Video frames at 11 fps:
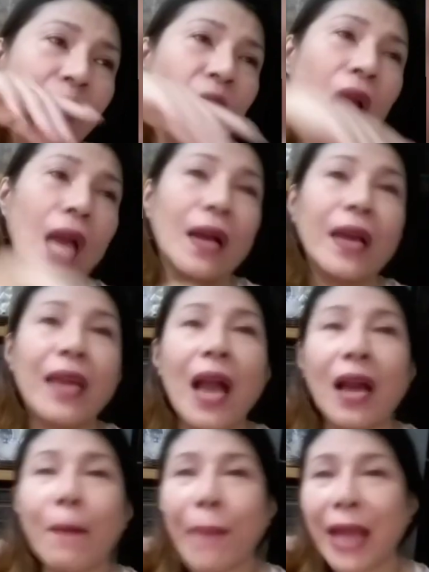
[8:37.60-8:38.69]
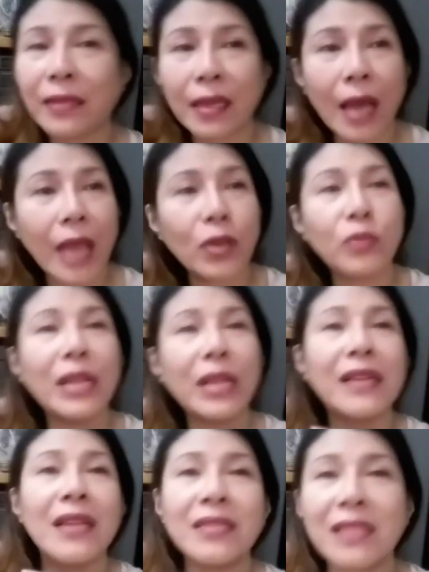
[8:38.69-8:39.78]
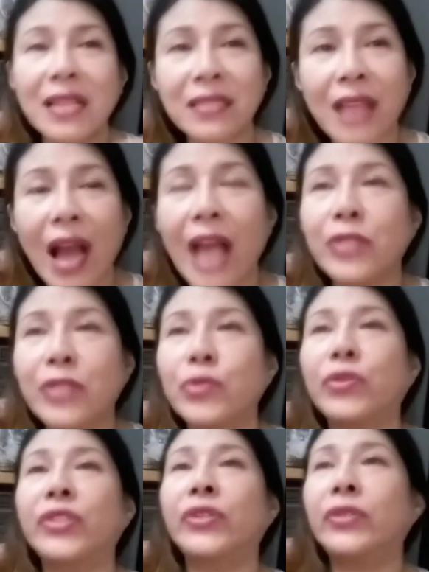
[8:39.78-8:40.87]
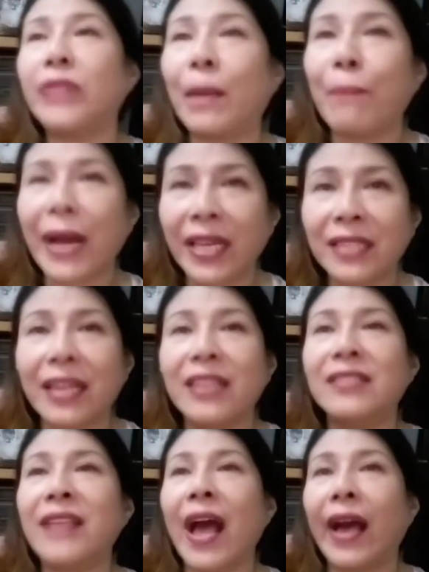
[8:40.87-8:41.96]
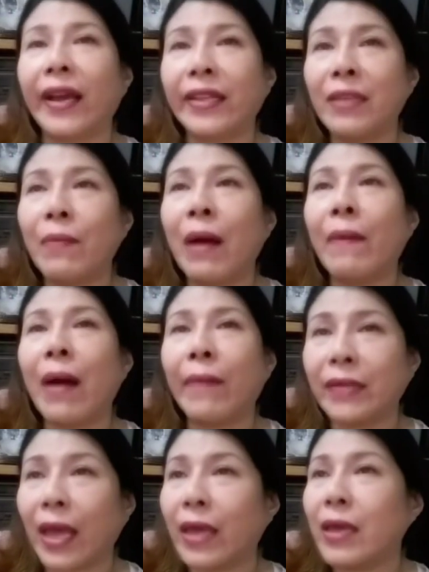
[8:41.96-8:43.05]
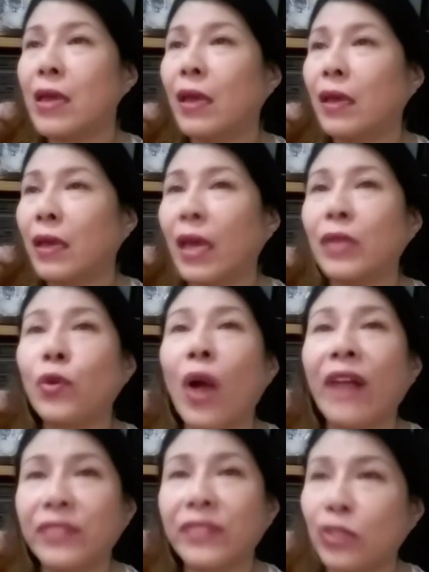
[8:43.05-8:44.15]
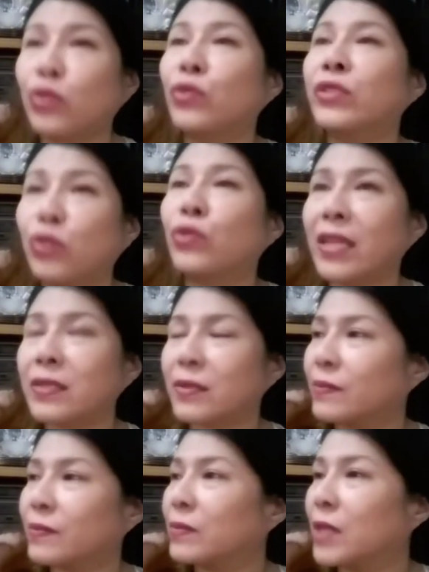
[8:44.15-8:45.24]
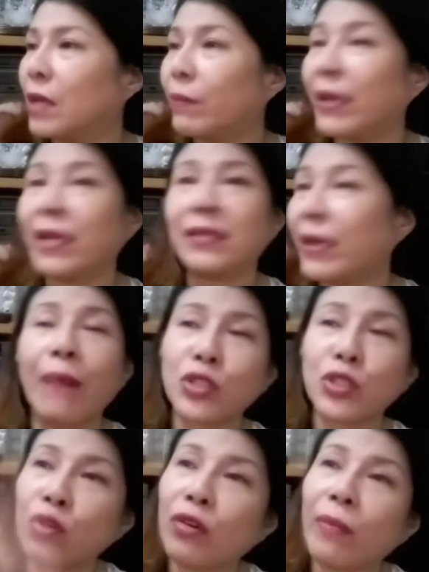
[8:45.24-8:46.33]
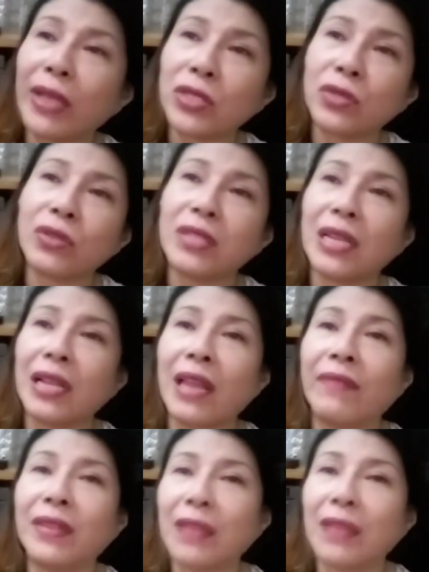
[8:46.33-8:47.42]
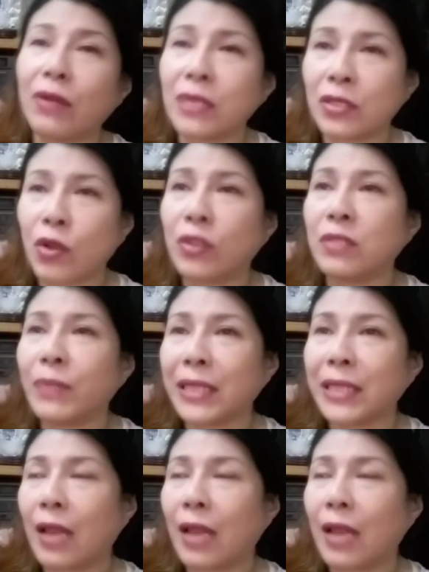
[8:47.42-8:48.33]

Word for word: Kaya nga pati nga yung naglaslas ng aso ko noon, nagpakita rin sa akin na mamamatay. Ito after 2 days, pagkatapos kong gumastos ng 11,000 sa ospital,